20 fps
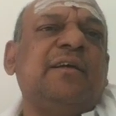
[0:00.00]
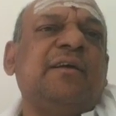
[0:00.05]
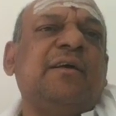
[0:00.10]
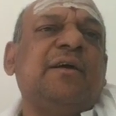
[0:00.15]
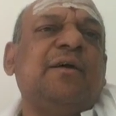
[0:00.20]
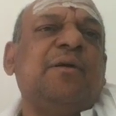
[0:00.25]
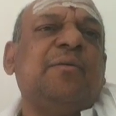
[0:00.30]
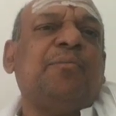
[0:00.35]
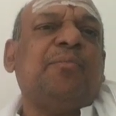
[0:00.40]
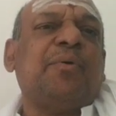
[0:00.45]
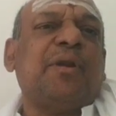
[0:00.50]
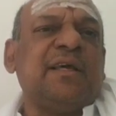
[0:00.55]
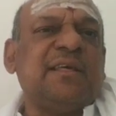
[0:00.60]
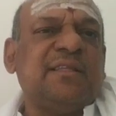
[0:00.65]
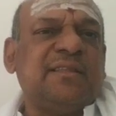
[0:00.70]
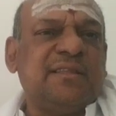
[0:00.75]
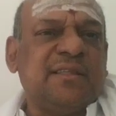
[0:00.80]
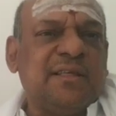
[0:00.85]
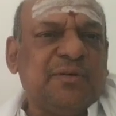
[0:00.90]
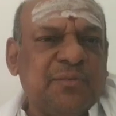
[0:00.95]

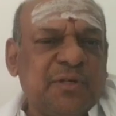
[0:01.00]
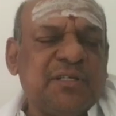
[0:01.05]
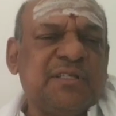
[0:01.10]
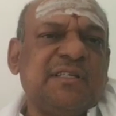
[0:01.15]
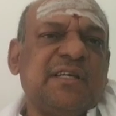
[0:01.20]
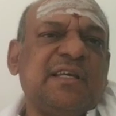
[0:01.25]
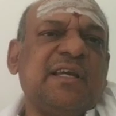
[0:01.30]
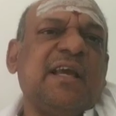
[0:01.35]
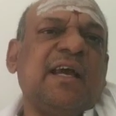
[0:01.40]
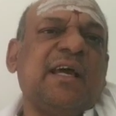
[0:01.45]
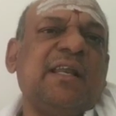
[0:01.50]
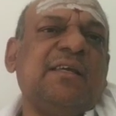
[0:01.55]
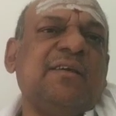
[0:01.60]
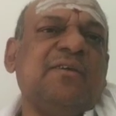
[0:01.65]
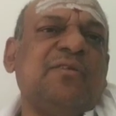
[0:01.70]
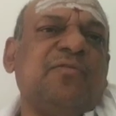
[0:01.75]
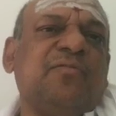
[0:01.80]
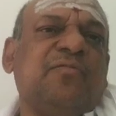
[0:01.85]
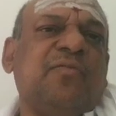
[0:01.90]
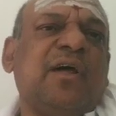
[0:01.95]
ప్రయత్నమే చేయాలి
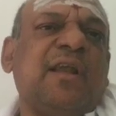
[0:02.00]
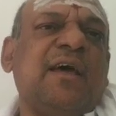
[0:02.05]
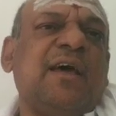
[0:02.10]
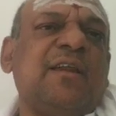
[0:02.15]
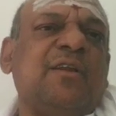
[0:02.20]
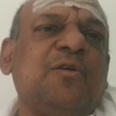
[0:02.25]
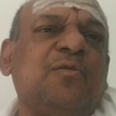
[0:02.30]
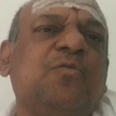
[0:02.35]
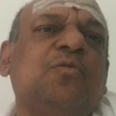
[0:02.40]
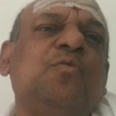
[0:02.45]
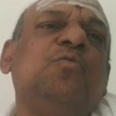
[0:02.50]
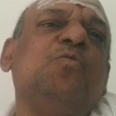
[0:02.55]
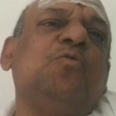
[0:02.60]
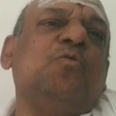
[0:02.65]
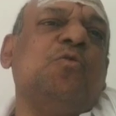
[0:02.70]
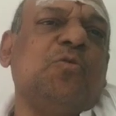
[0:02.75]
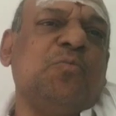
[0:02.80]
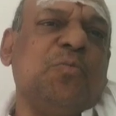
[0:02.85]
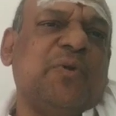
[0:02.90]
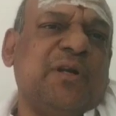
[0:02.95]
ఫలాన్ని గురువు
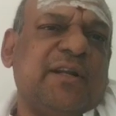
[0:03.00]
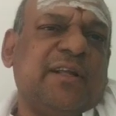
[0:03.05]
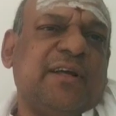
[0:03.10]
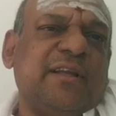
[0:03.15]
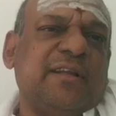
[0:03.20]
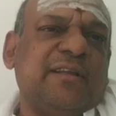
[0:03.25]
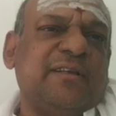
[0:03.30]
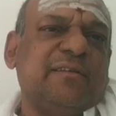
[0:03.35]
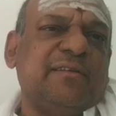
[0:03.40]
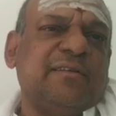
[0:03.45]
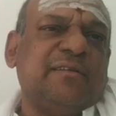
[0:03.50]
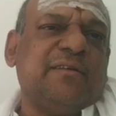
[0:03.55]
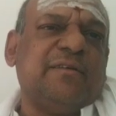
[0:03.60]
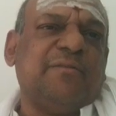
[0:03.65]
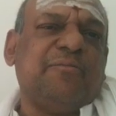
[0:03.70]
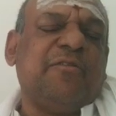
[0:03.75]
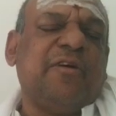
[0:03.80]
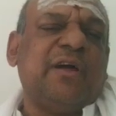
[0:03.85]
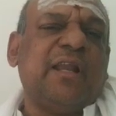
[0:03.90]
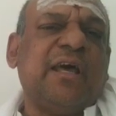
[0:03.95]
కొలిపెట్టాలి
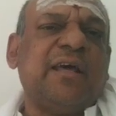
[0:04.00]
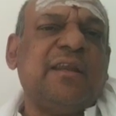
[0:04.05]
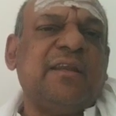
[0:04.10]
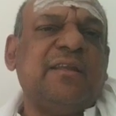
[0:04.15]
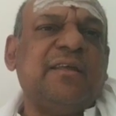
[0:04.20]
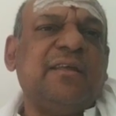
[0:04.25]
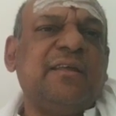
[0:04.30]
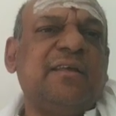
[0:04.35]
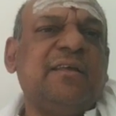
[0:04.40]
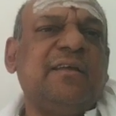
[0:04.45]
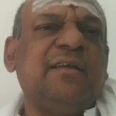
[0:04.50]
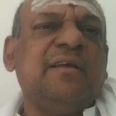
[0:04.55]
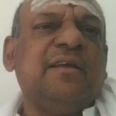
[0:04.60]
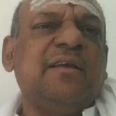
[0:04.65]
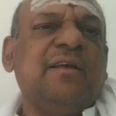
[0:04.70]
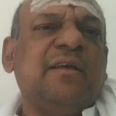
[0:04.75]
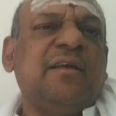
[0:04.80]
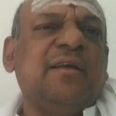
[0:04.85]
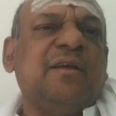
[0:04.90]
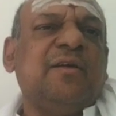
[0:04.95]
ఫలాన్ని
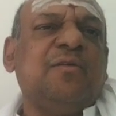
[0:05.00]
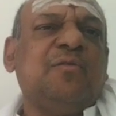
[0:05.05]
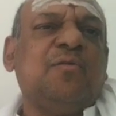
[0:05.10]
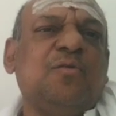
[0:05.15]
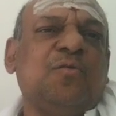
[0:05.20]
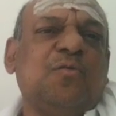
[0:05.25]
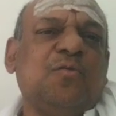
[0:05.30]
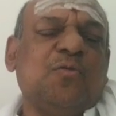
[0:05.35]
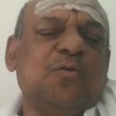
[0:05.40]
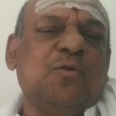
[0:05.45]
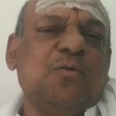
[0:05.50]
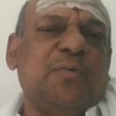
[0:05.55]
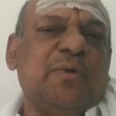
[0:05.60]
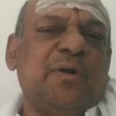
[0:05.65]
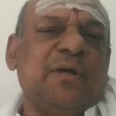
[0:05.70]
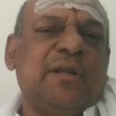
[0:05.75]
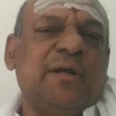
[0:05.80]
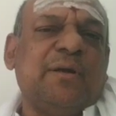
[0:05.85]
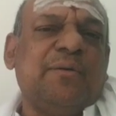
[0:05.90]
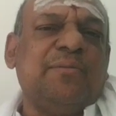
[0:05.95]
గురువు
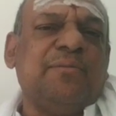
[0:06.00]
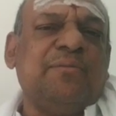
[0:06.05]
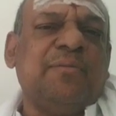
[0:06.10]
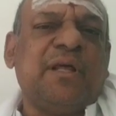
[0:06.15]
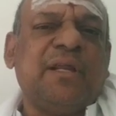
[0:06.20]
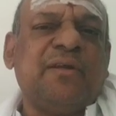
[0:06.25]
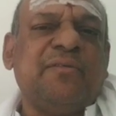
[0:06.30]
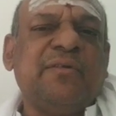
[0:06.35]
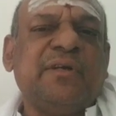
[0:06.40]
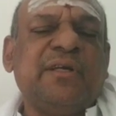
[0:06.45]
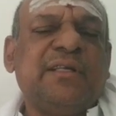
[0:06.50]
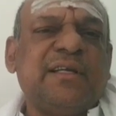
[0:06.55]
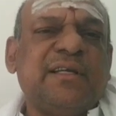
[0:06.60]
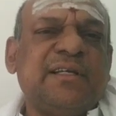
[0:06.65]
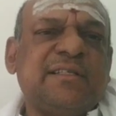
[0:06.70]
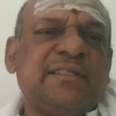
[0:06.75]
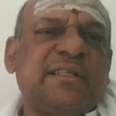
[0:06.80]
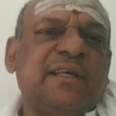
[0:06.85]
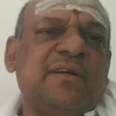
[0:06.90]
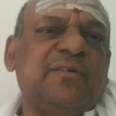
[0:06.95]
కొలిపెట్టాలి మనం ఏం
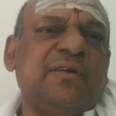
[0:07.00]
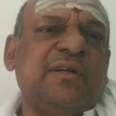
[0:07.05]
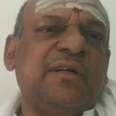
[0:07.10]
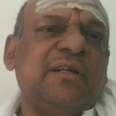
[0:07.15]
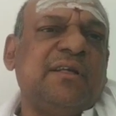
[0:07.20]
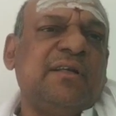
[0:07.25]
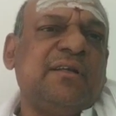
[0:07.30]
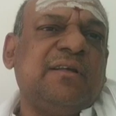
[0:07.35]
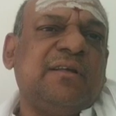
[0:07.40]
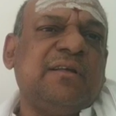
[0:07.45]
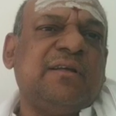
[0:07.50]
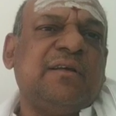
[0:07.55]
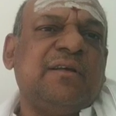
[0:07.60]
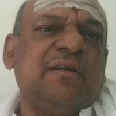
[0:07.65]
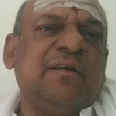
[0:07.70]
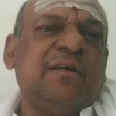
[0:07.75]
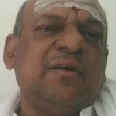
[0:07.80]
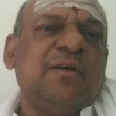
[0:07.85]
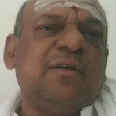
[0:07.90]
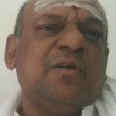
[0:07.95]
చేస్తామంటే
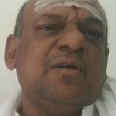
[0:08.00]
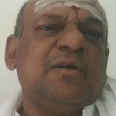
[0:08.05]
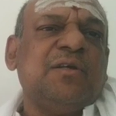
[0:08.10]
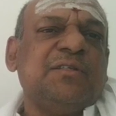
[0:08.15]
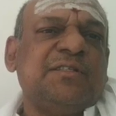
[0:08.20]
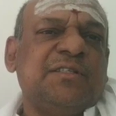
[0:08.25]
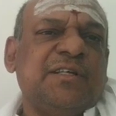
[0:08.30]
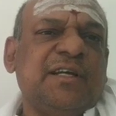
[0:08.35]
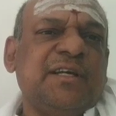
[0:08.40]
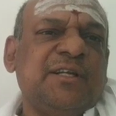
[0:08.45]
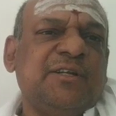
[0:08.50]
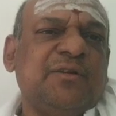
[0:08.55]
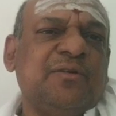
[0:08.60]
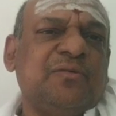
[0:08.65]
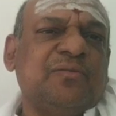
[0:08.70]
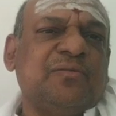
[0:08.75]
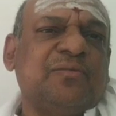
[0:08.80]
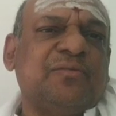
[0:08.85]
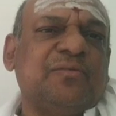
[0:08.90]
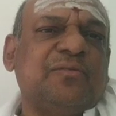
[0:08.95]
చేయటం
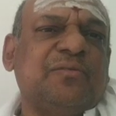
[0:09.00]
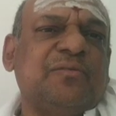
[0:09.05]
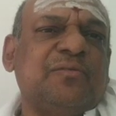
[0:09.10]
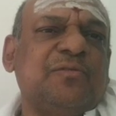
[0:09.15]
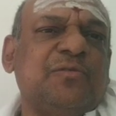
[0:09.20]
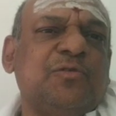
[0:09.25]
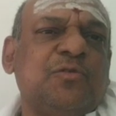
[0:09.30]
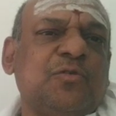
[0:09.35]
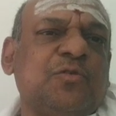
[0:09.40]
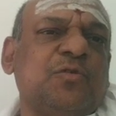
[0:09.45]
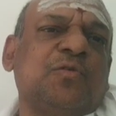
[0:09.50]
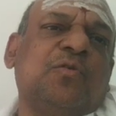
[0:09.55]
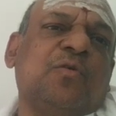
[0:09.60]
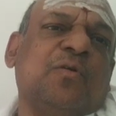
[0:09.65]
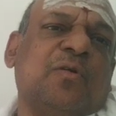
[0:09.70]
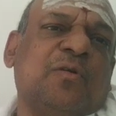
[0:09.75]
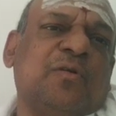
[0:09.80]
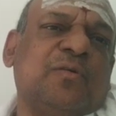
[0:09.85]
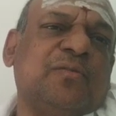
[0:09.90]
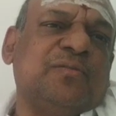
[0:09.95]

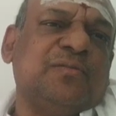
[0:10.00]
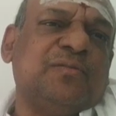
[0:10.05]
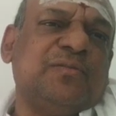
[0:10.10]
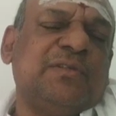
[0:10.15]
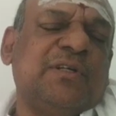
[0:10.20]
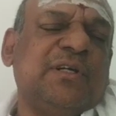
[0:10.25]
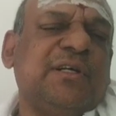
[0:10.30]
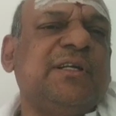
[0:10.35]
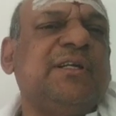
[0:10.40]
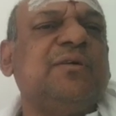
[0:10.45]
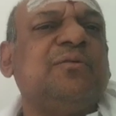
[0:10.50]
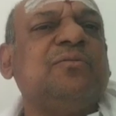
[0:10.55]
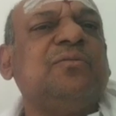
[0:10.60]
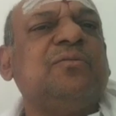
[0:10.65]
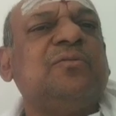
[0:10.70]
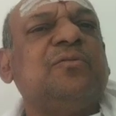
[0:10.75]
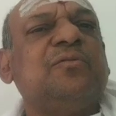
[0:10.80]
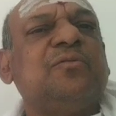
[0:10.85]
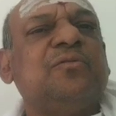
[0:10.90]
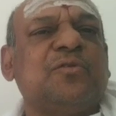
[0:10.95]
చూసుకోవటం చేయటం
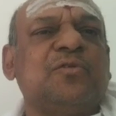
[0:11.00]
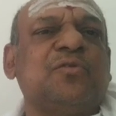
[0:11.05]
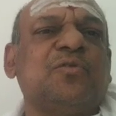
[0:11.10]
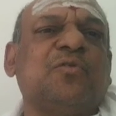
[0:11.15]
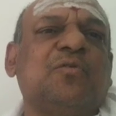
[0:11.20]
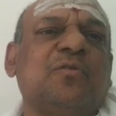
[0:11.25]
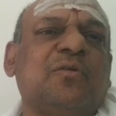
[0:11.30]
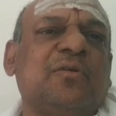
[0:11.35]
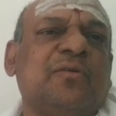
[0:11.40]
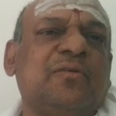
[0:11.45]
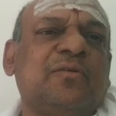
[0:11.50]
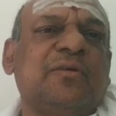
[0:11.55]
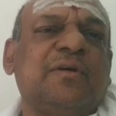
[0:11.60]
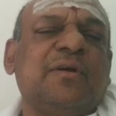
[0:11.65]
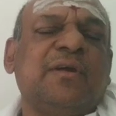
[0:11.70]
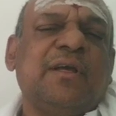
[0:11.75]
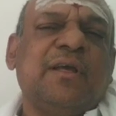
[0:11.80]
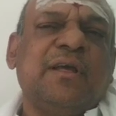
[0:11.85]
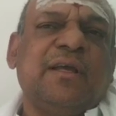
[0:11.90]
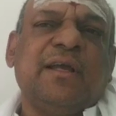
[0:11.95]
చూసుకోవటం
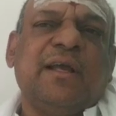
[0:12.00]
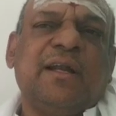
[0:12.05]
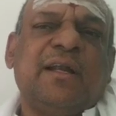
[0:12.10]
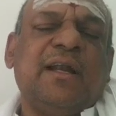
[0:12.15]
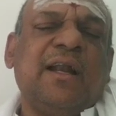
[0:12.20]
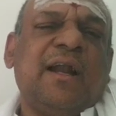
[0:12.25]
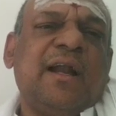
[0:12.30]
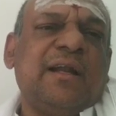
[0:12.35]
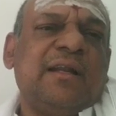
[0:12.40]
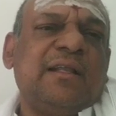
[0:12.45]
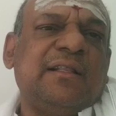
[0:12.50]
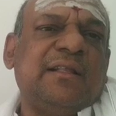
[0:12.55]
ఎట్లాంటిది